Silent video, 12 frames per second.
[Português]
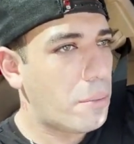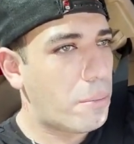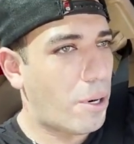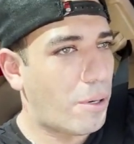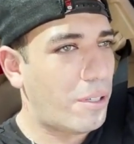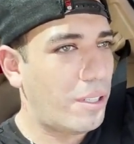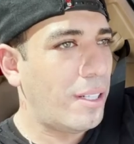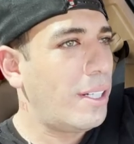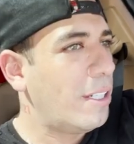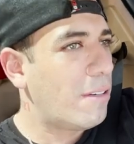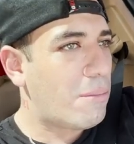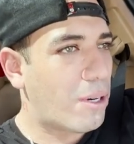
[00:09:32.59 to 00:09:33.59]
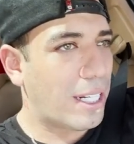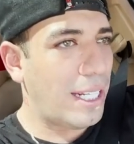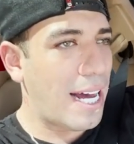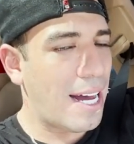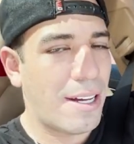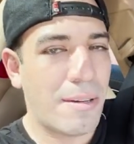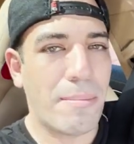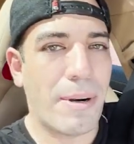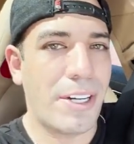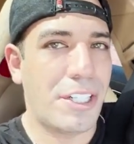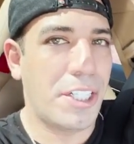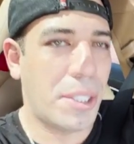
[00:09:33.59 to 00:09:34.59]
Bom, bora lá?
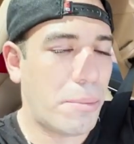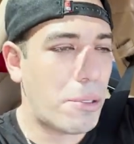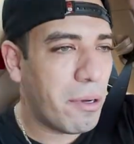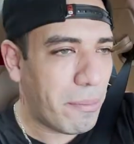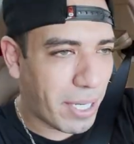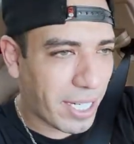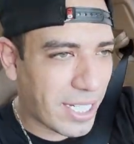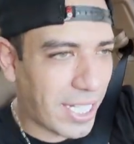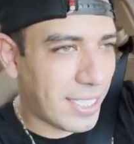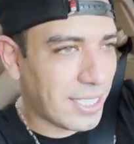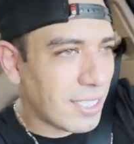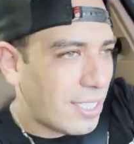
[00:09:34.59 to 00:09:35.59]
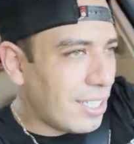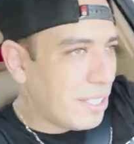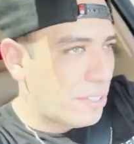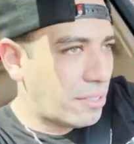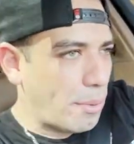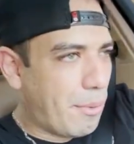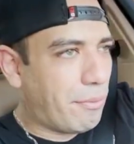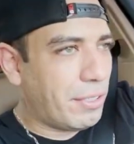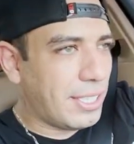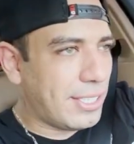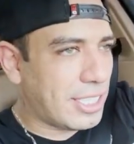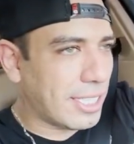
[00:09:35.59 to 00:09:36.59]
Partimos pra casa. Vamos
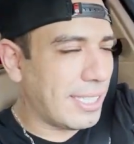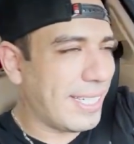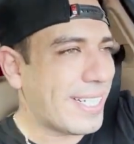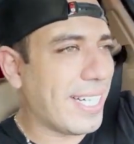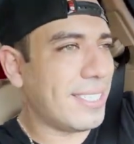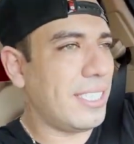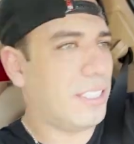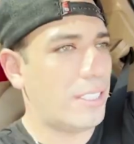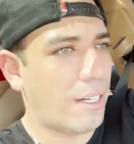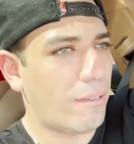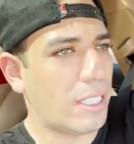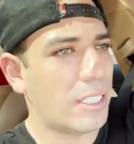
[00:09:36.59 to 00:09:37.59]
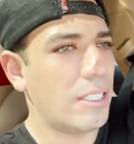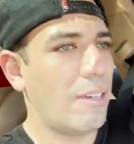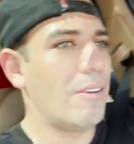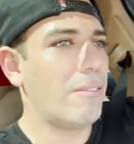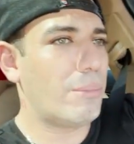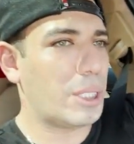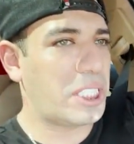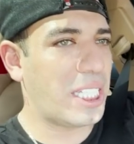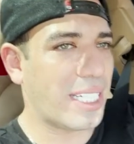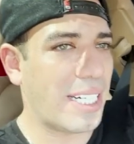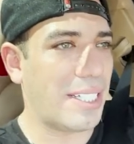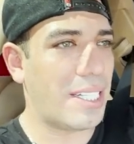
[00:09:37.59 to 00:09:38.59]
ver, chegando lá em casa a gente dá uma, uma
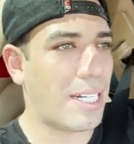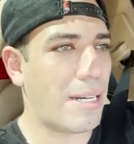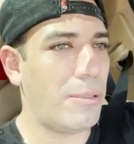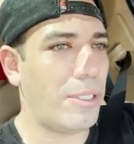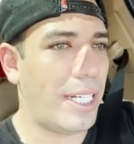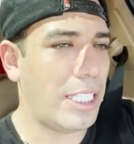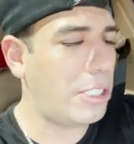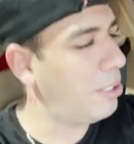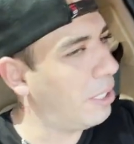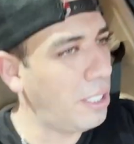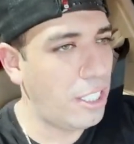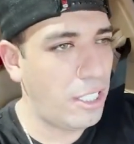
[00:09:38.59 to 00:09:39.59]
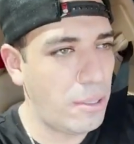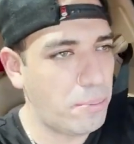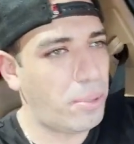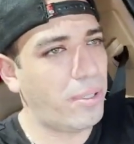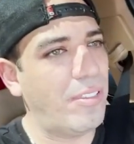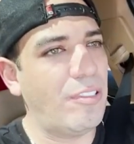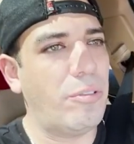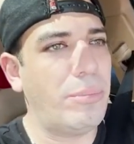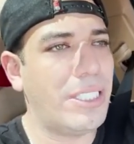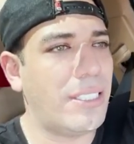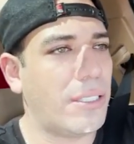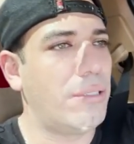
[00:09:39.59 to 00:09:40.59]
checada na caminhonete.
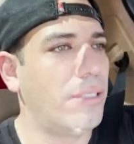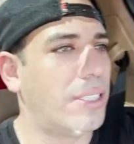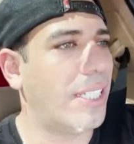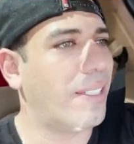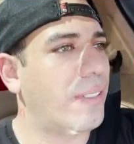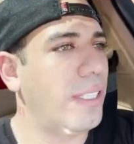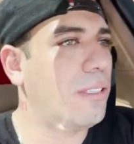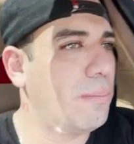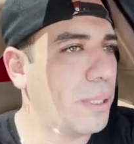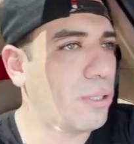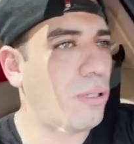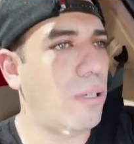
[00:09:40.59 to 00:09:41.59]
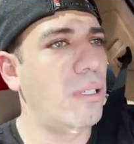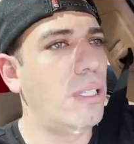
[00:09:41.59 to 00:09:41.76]
Provavelmente está tudo certo aí, pessoal.